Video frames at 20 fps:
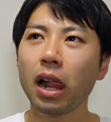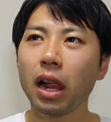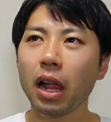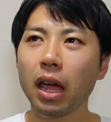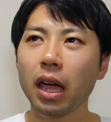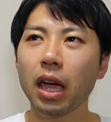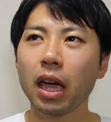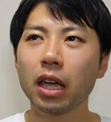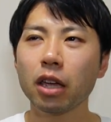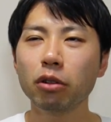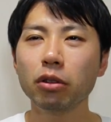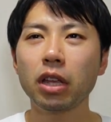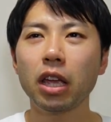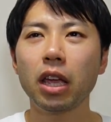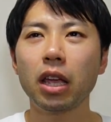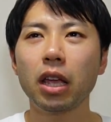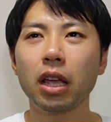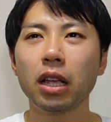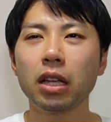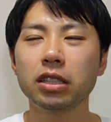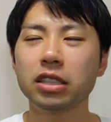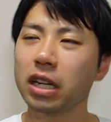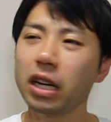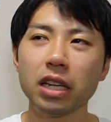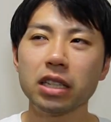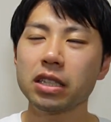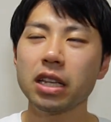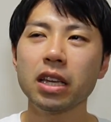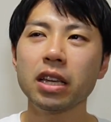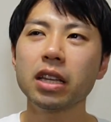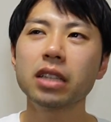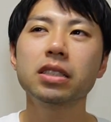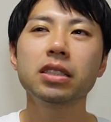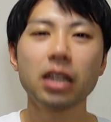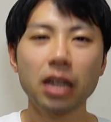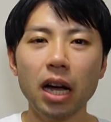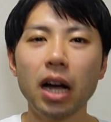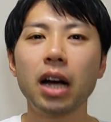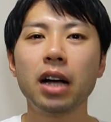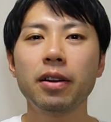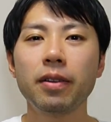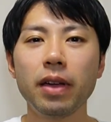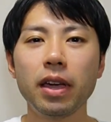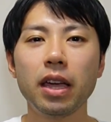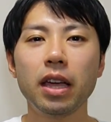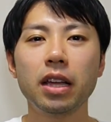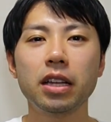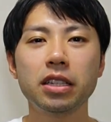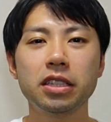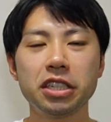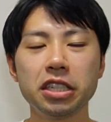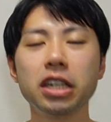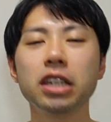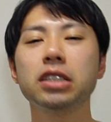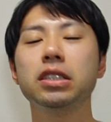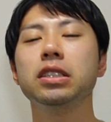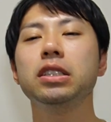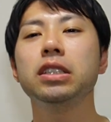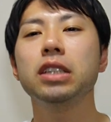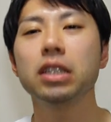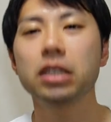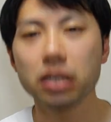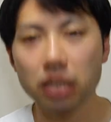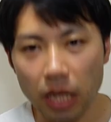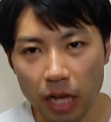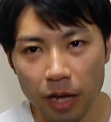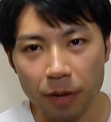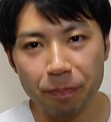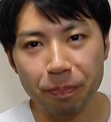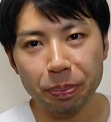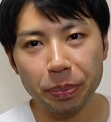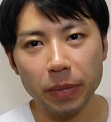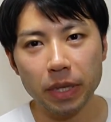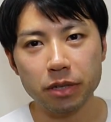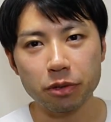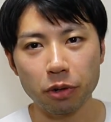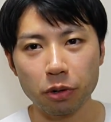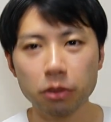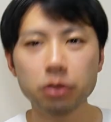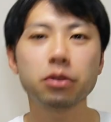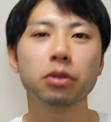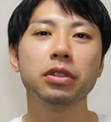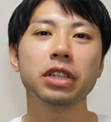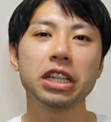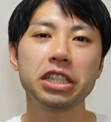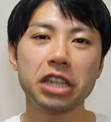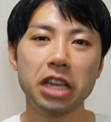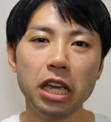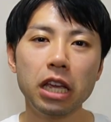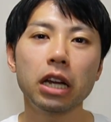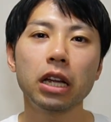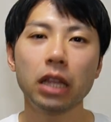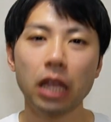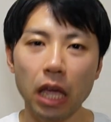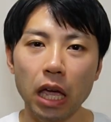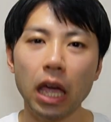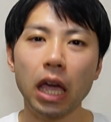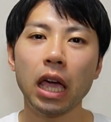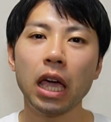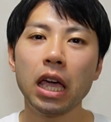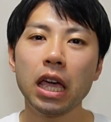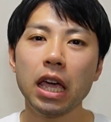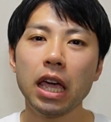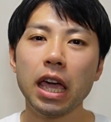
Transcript: えー、去年じゃない、先月か、えー、4月にですね、それこそ同じエラで、